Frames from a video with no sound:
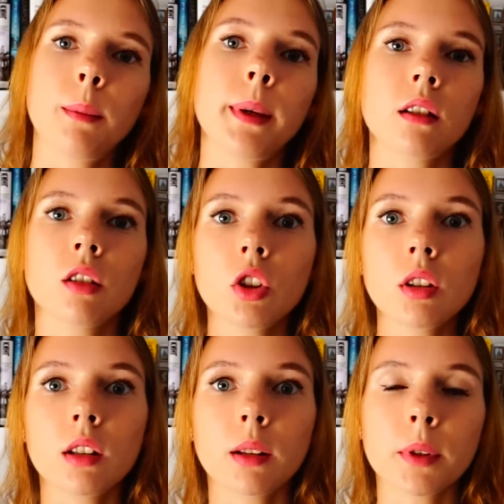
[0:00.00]
Местные
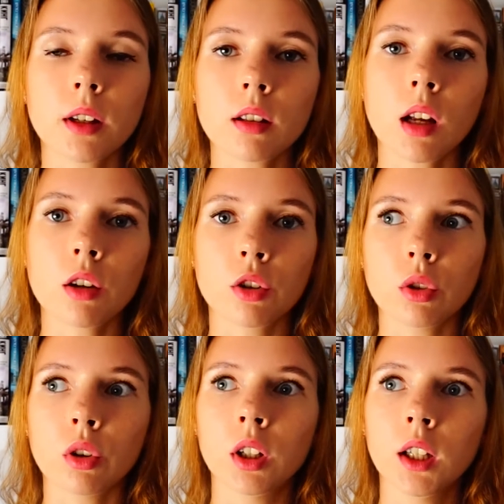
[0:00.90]
жители нам сказали,
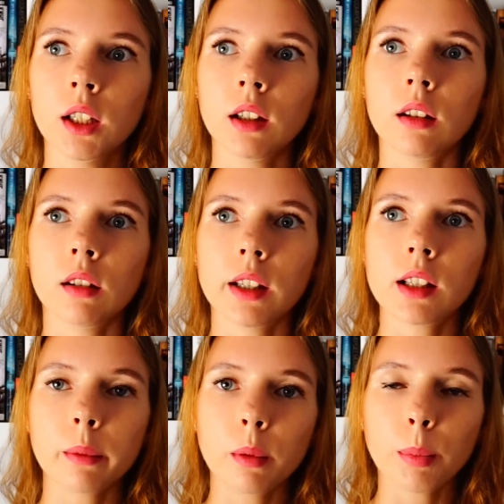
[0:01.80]
что э,
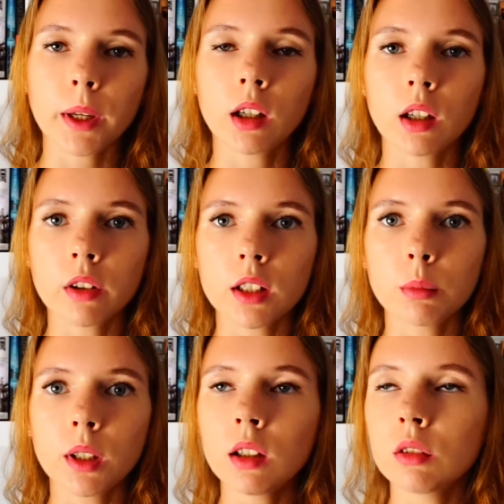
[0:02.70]
если вы приехали в
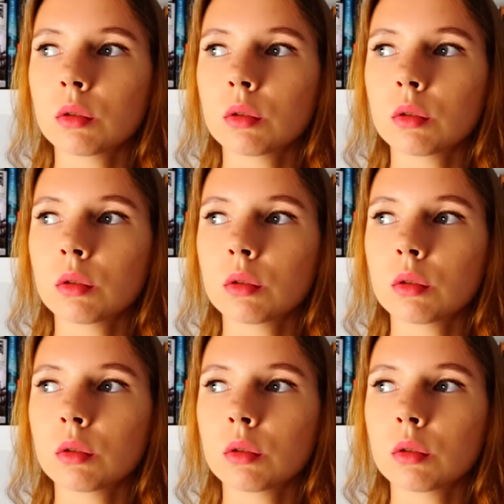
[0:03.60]
октябре,